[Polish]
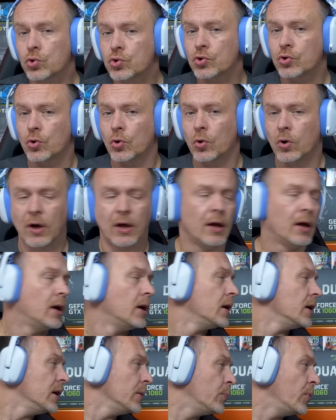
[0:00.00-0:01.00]
uszu
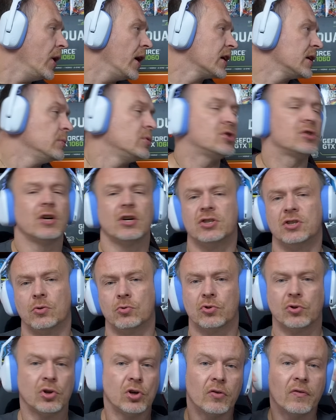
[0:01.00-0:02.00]
i po jakimś czasie
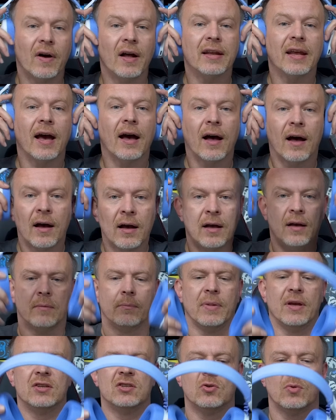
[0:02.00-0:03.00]
użytkowania
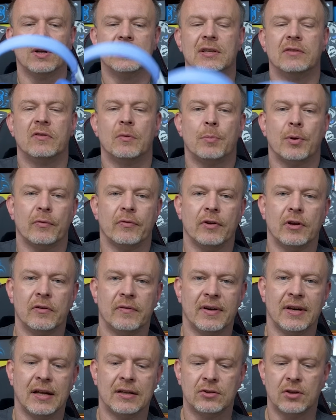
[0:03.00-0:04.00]
będzie ładnie
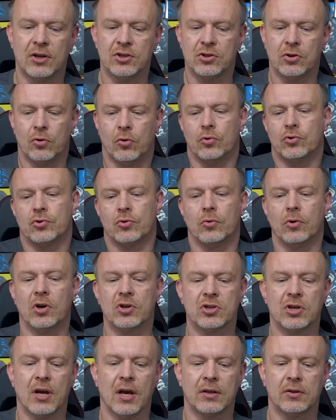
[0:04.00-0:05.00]
wyprofilowana do naszych uszu,
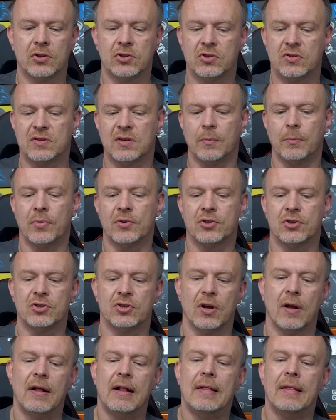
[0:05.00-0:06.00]
gorzej jak ktoś sobie
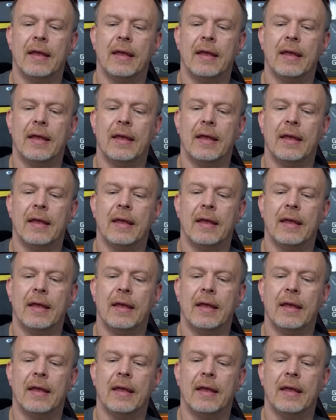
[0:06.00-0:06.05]
pożyczy.